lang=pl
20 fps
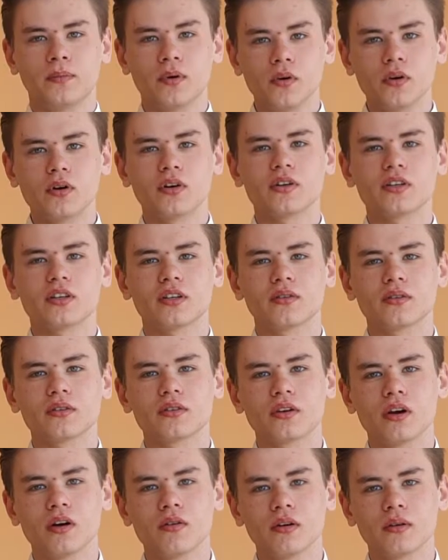Po ukończeniu
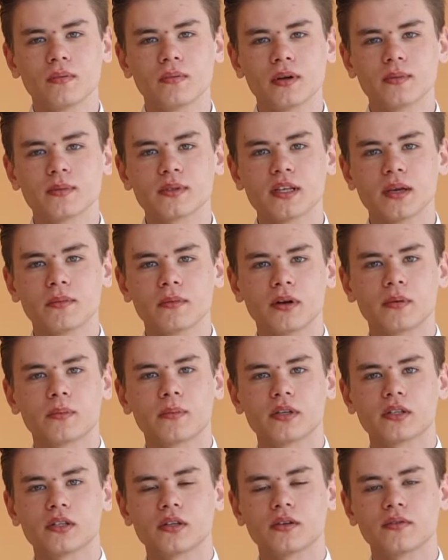szkoły mam zamiar
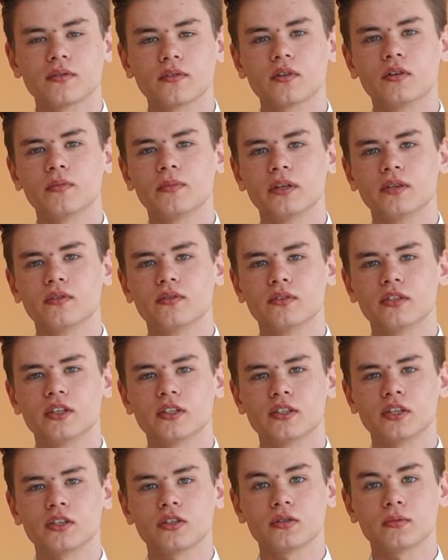pracować w klubie
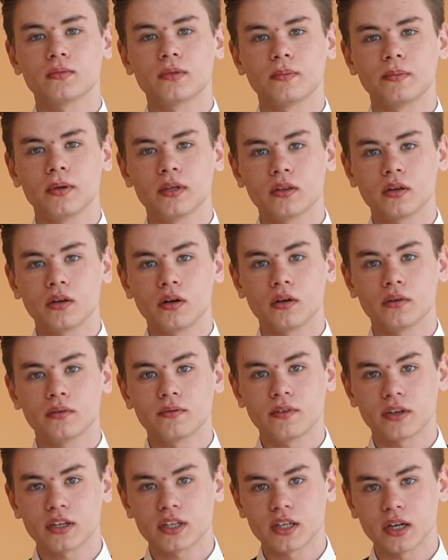27 Piętro
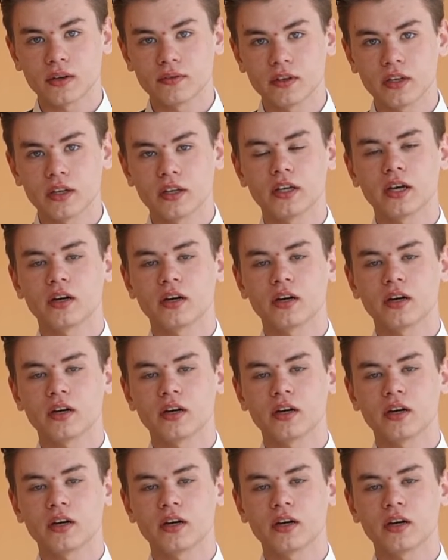w Warszawie